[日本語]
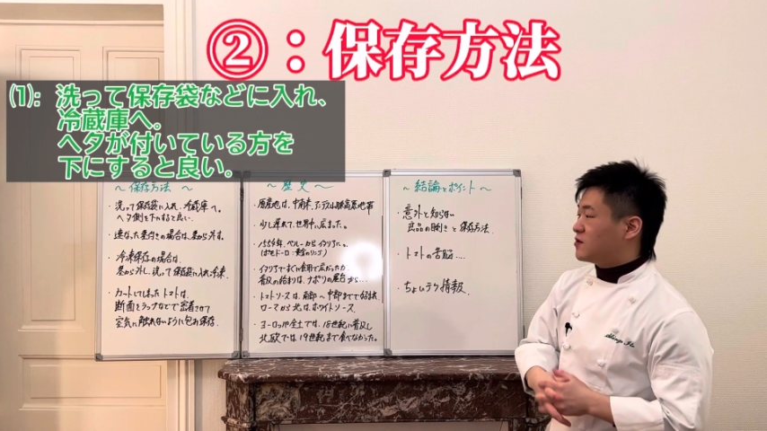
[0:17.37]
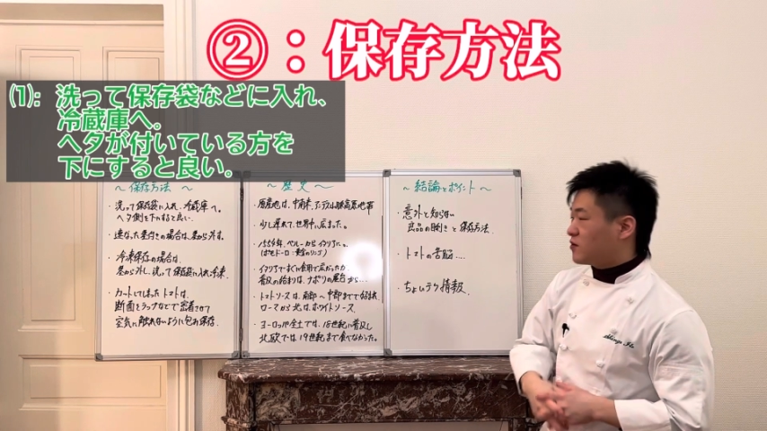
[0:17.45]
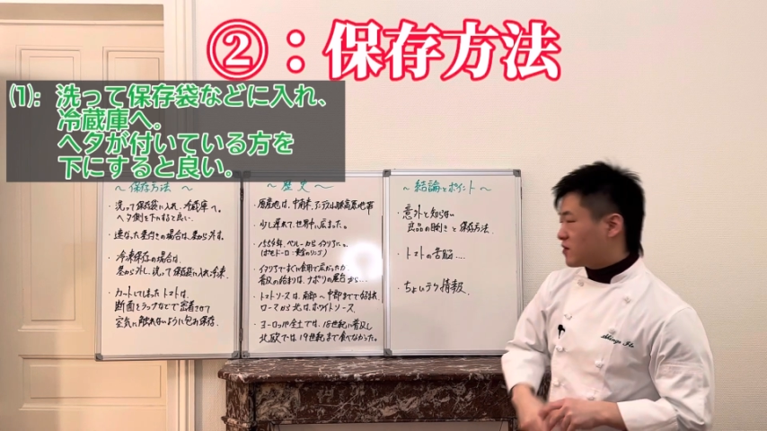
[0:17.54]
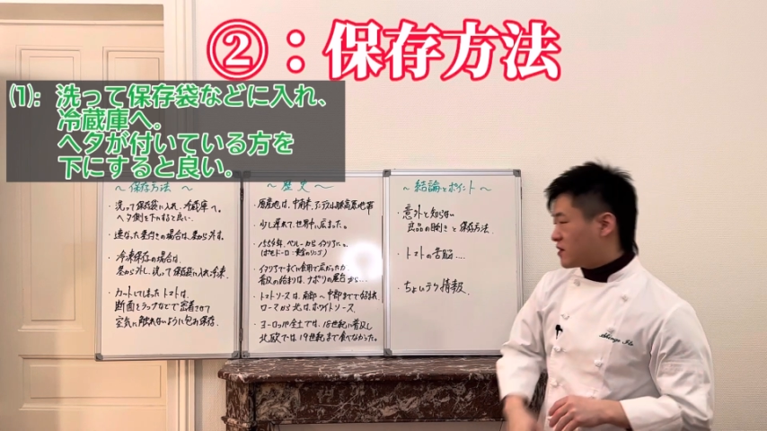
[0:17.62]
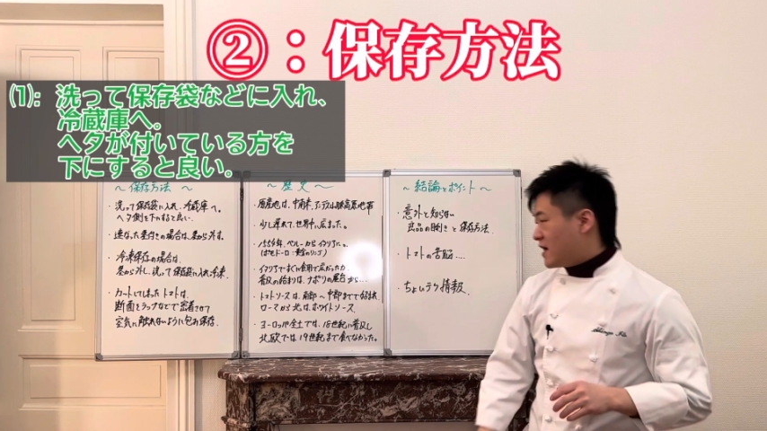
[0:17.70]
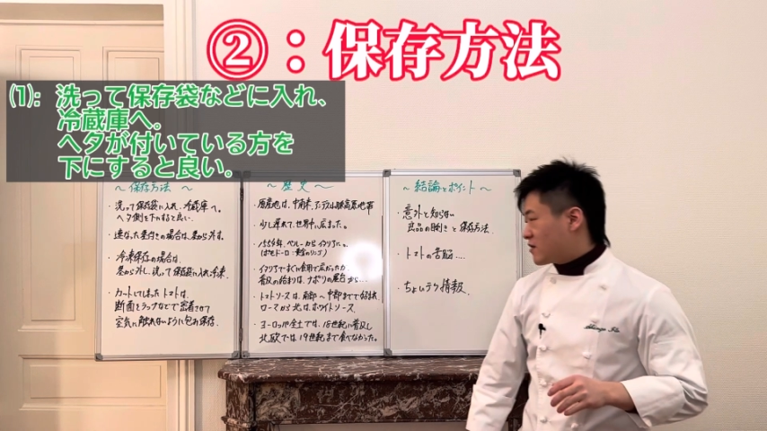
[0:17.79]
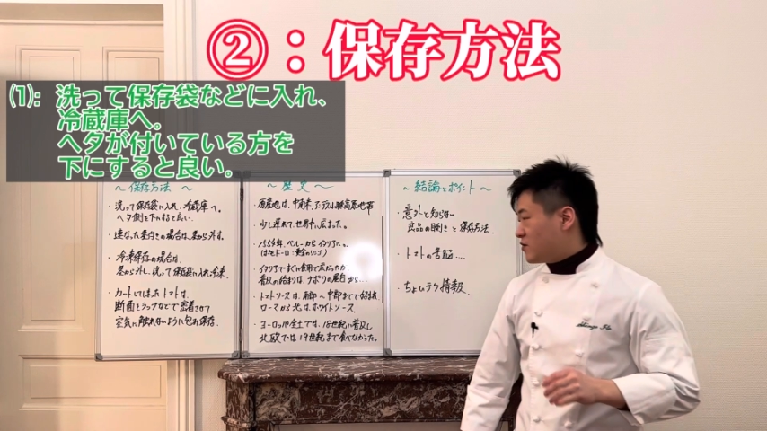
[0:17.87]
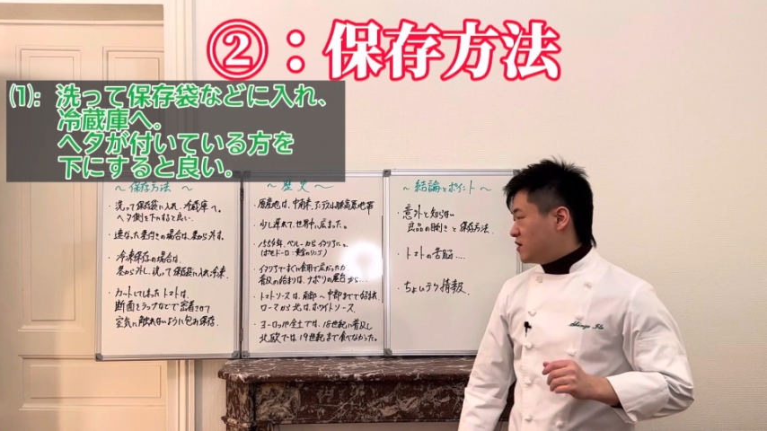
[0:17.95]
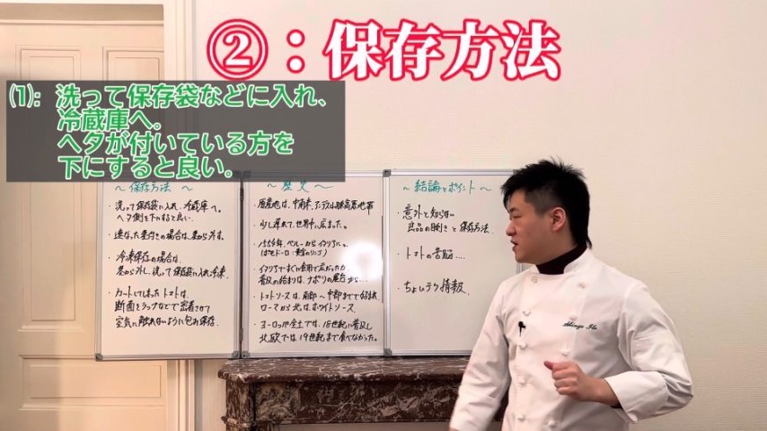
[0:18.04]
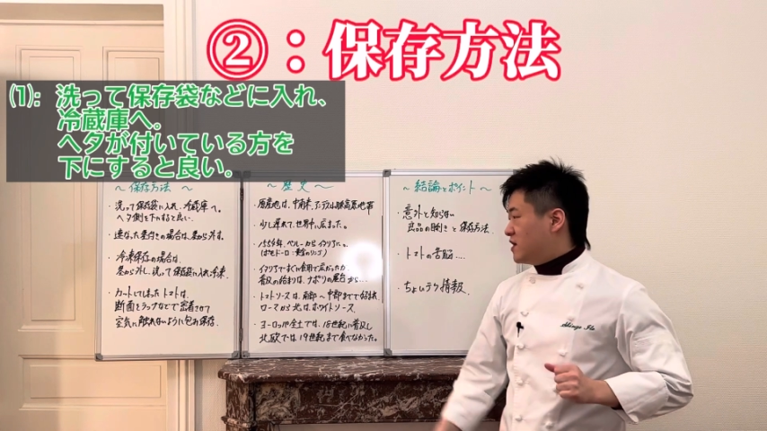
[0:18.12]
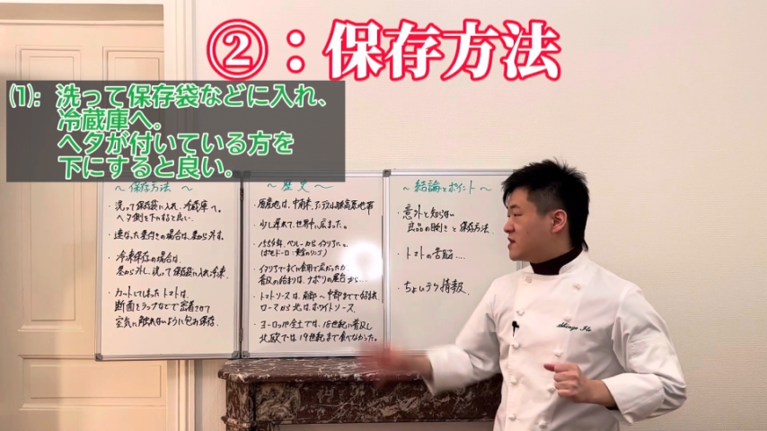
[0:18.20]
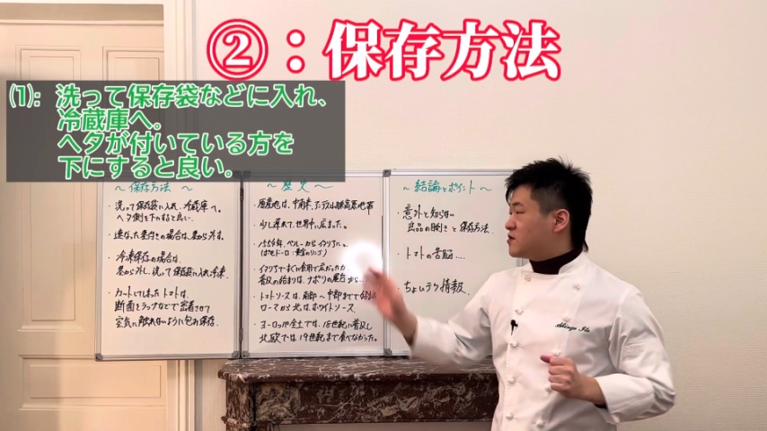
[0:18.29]
取った後
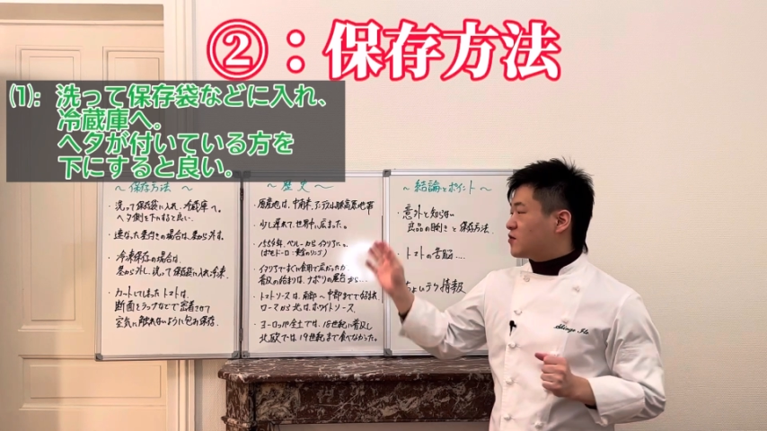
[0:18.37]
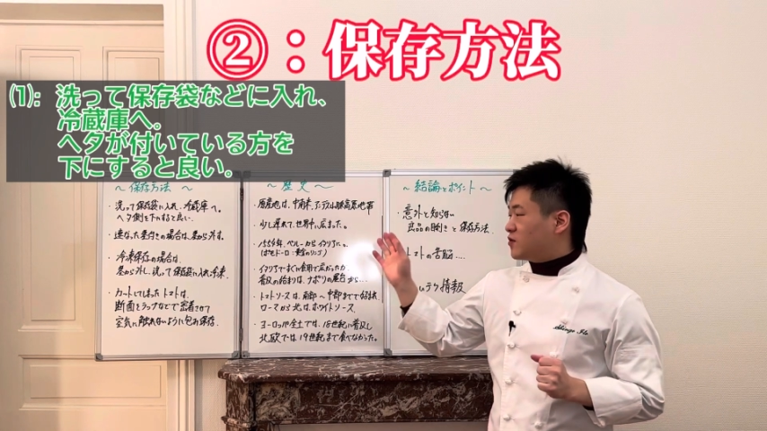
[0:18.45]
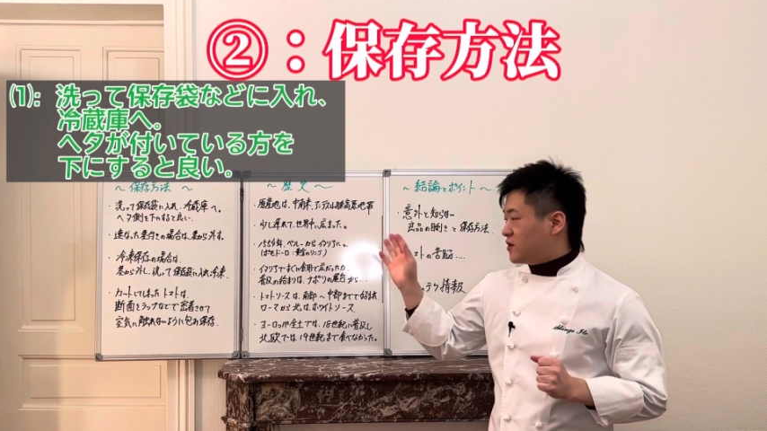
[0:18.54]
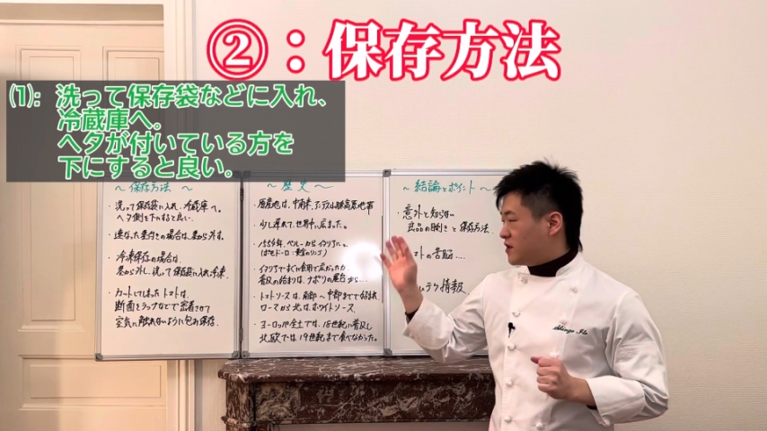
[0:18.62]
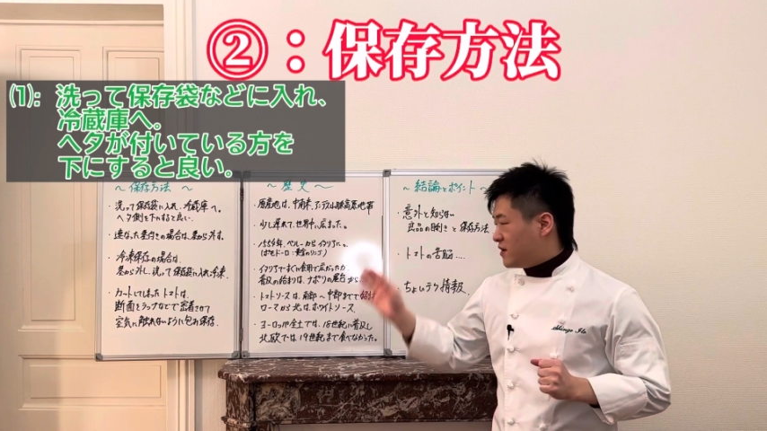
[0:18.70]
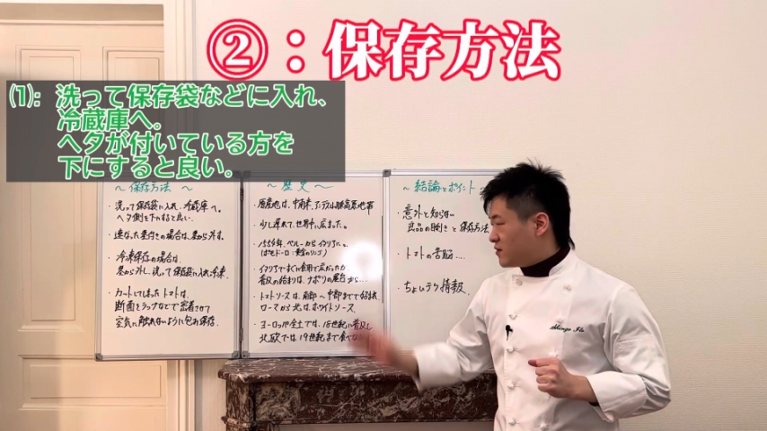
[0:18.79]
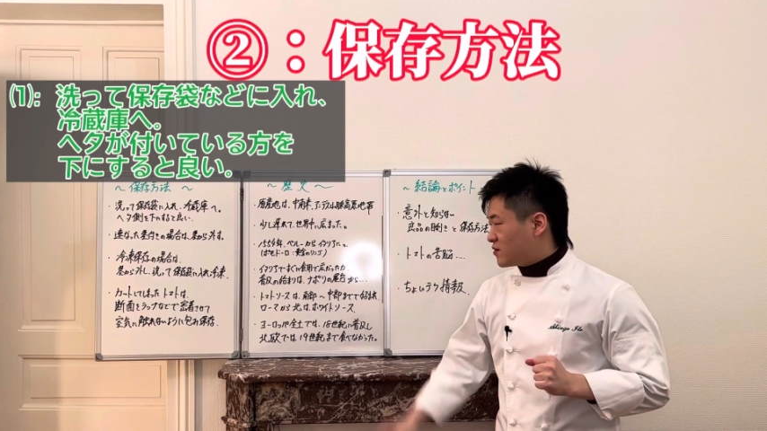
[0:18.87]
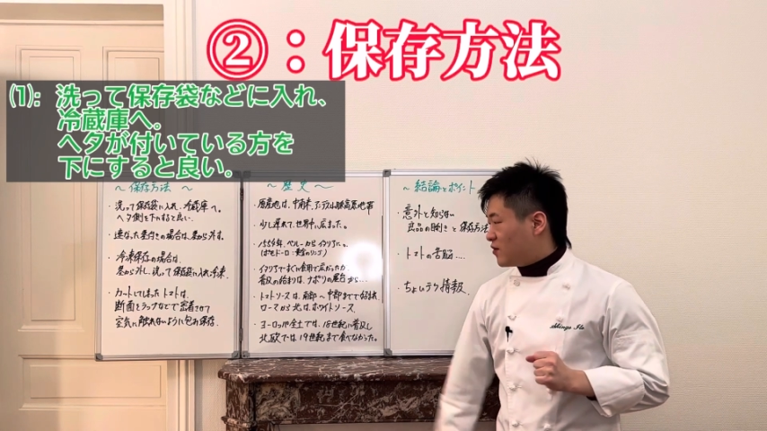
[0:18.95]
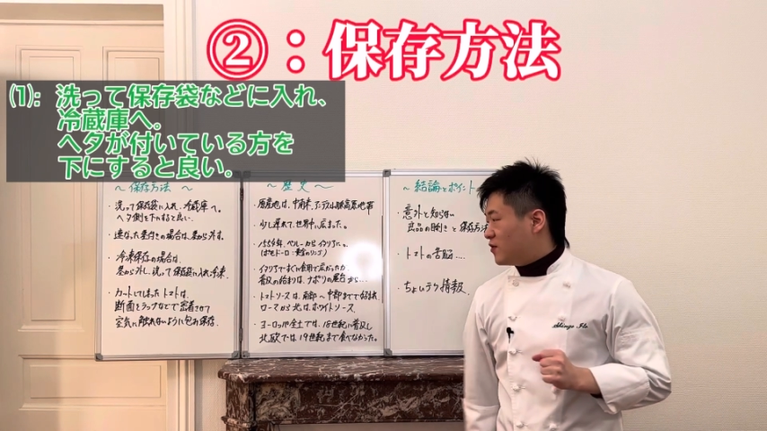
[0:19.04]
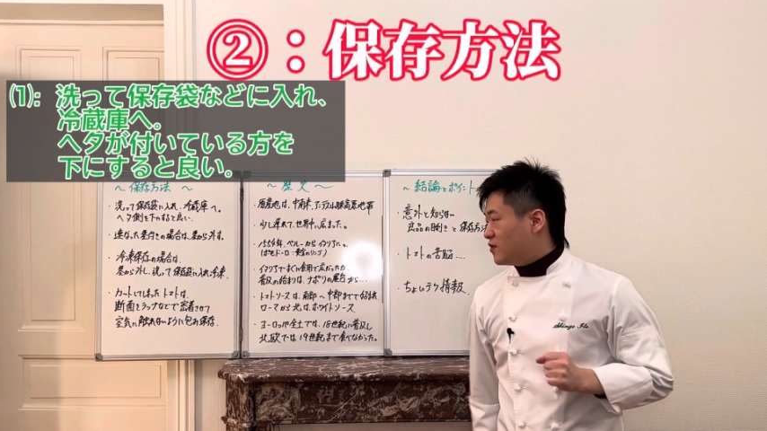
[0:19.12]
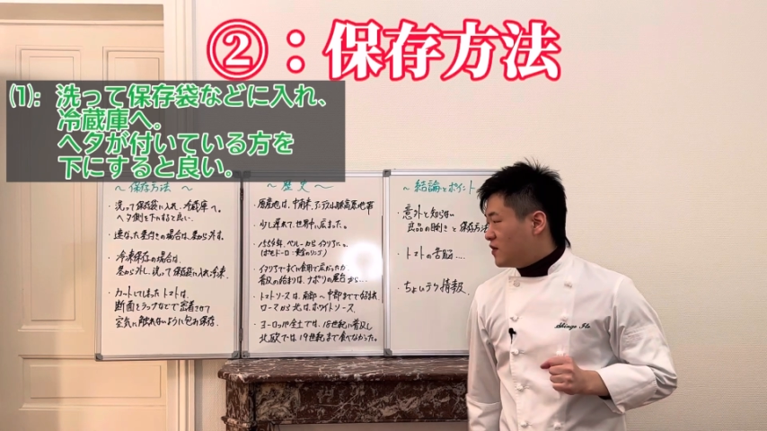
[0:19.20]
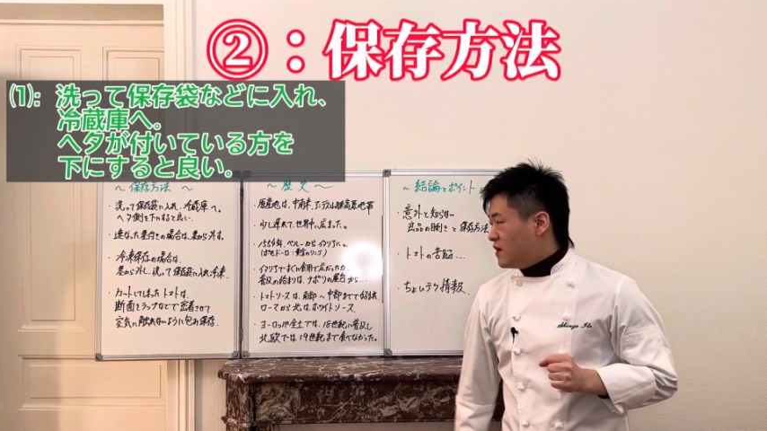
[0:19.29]
に冷蔵庫に入れると